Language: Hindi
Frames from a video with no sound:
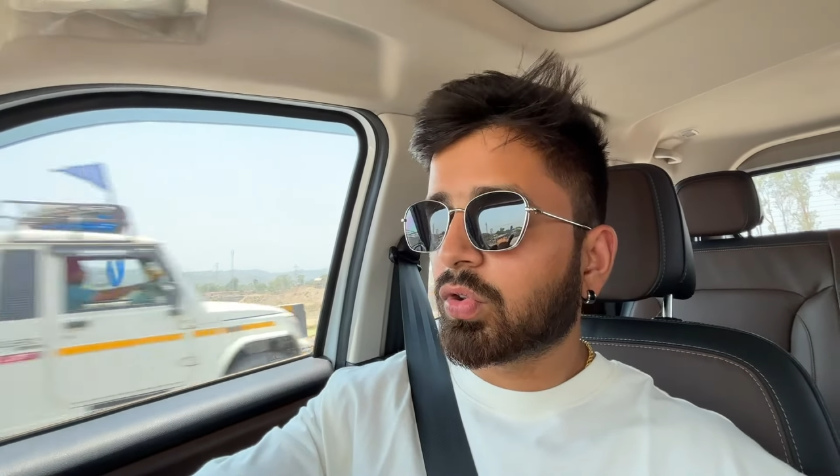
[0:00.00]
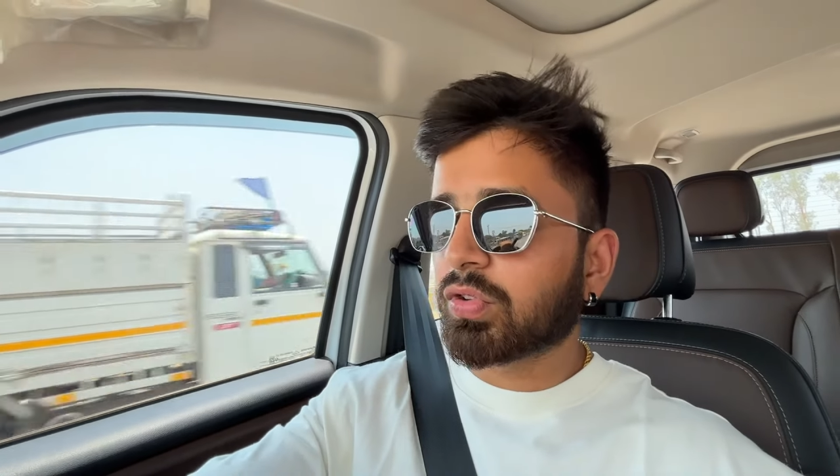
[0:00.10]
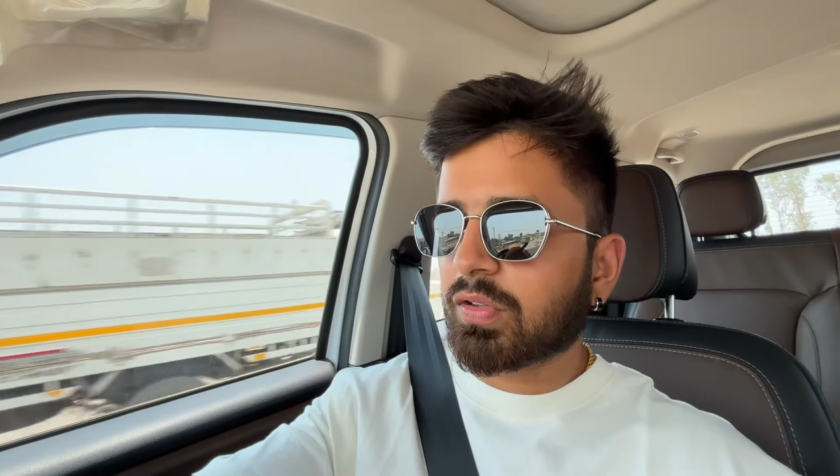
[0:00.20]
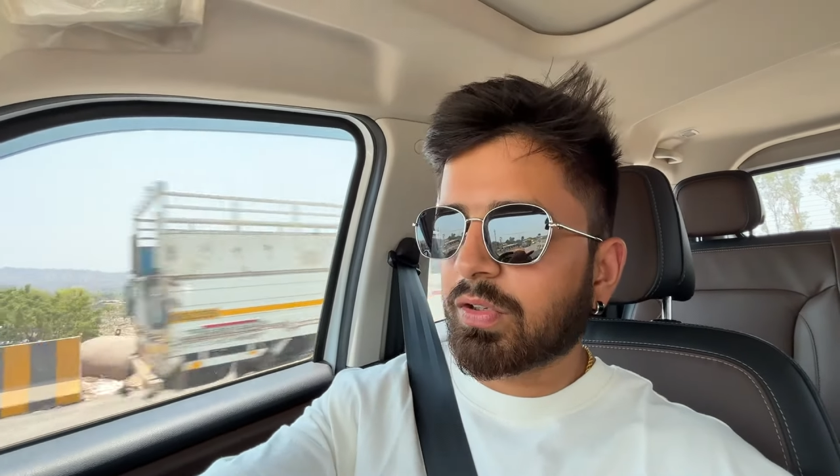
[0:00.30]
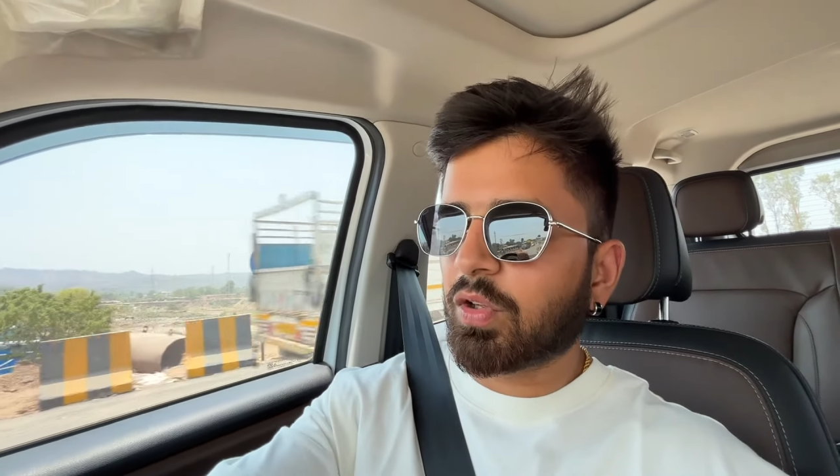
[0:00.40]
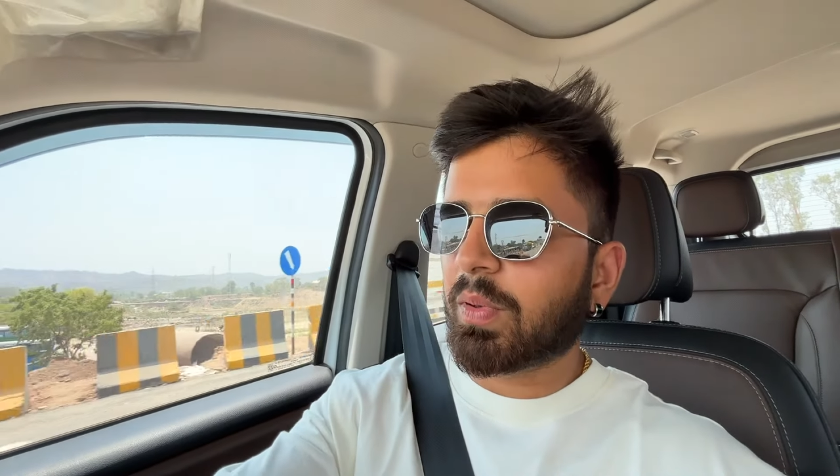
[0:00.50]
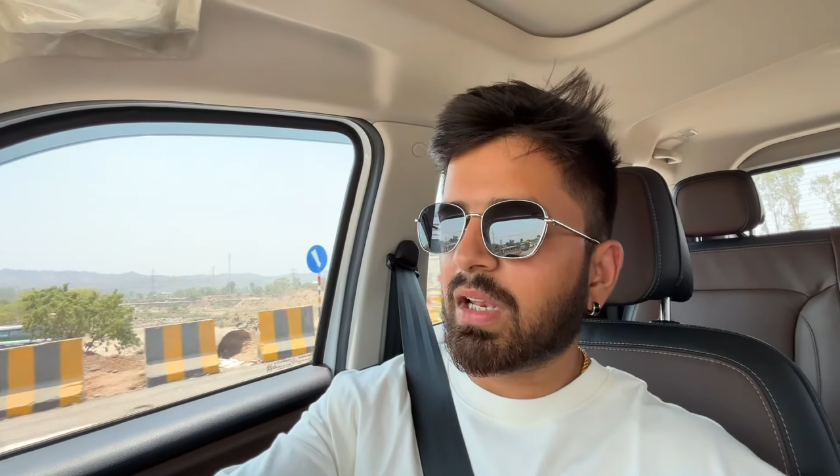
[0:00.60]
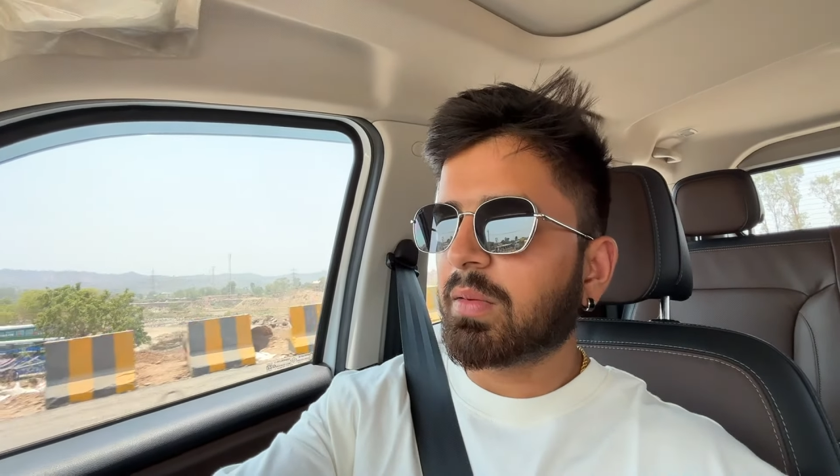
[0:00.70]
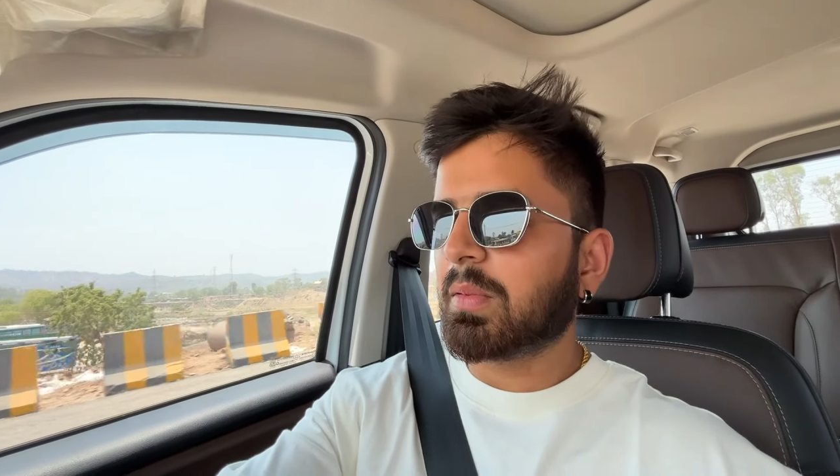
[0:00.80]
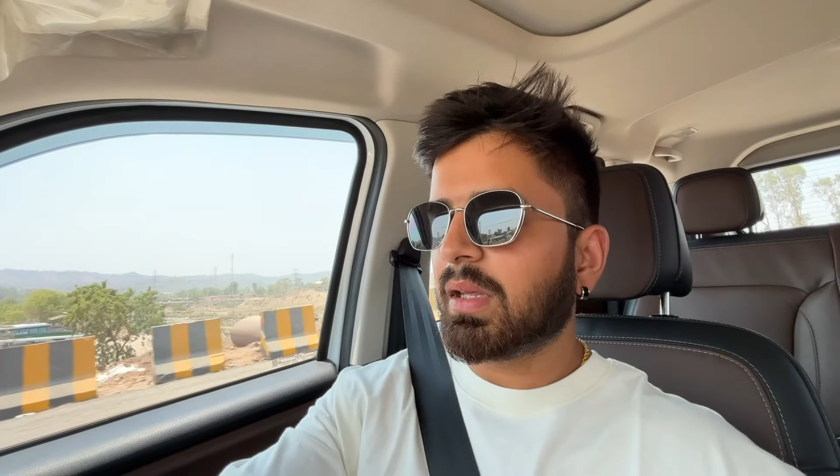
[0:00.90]
दो तीन वीडियो
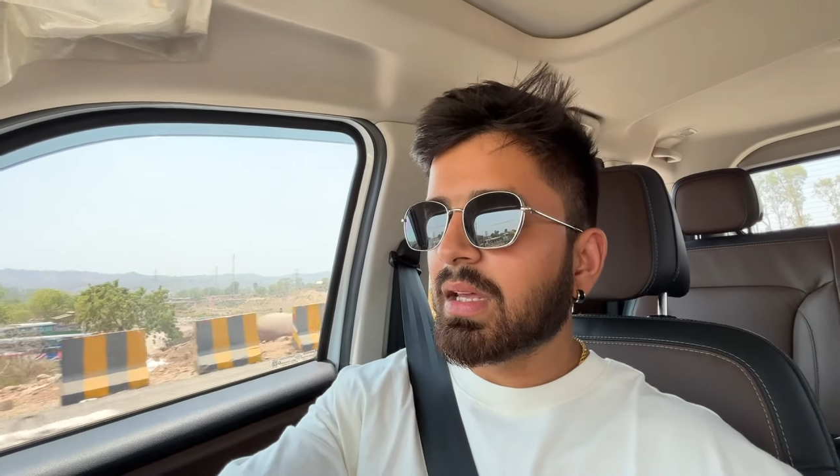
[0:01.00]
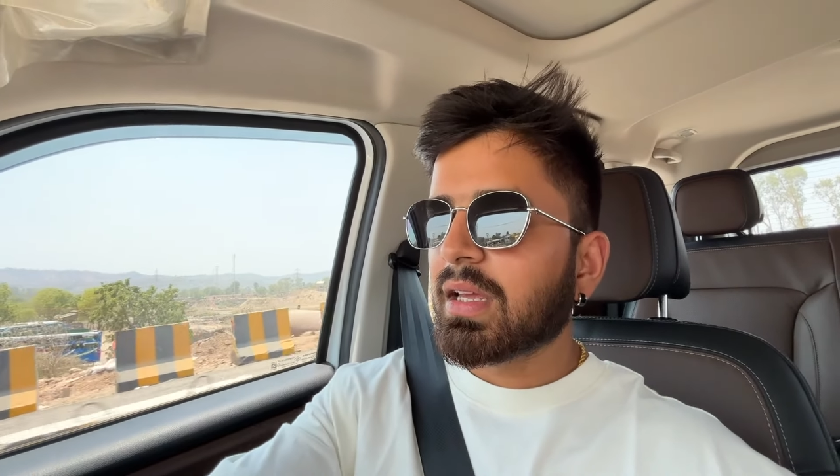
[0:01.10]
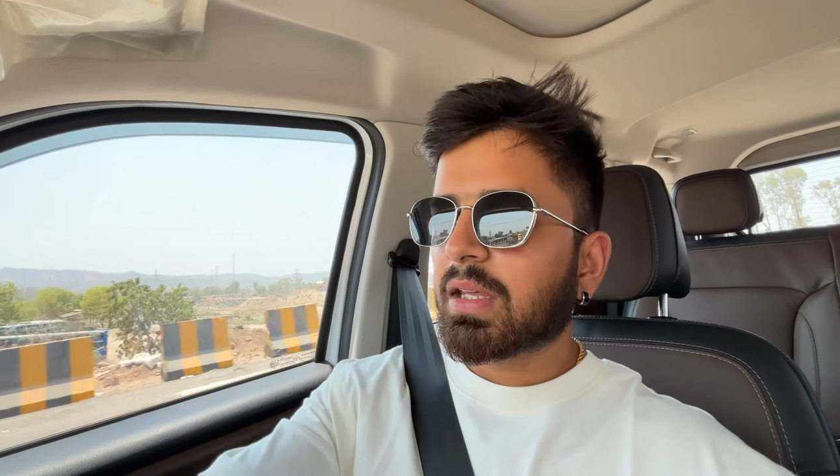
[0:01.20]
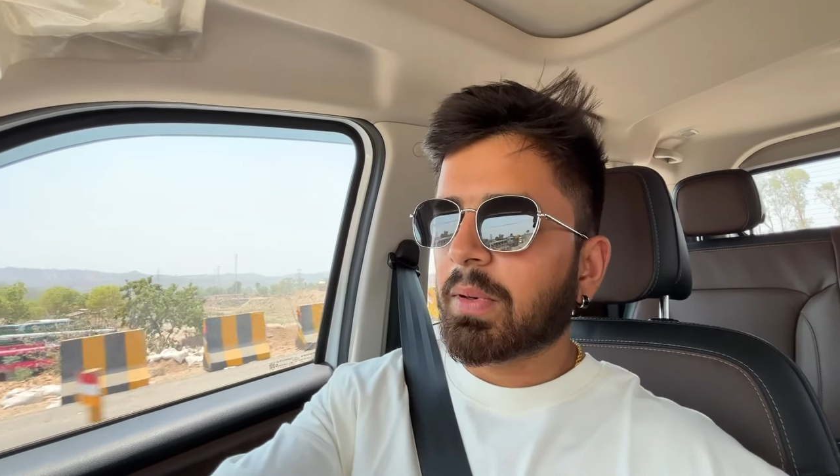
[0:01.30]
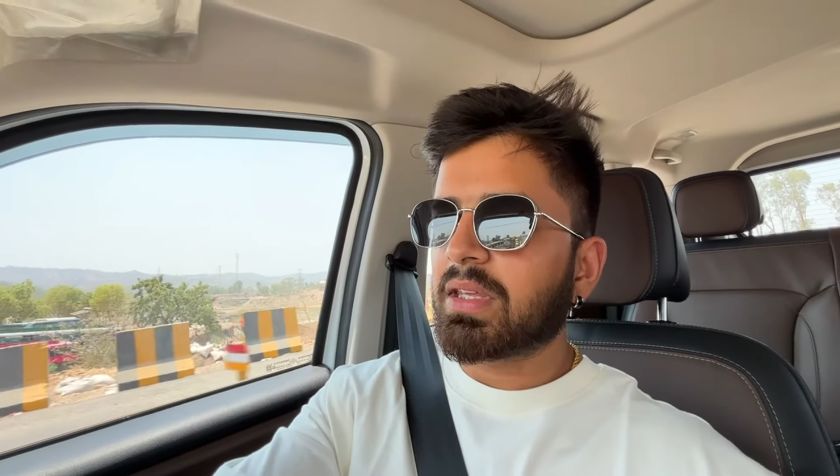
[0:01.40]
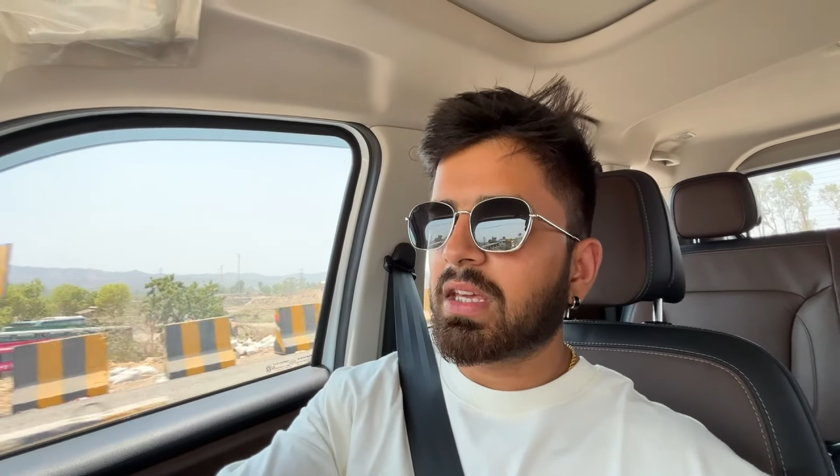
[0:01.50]
पहले भी कि भाई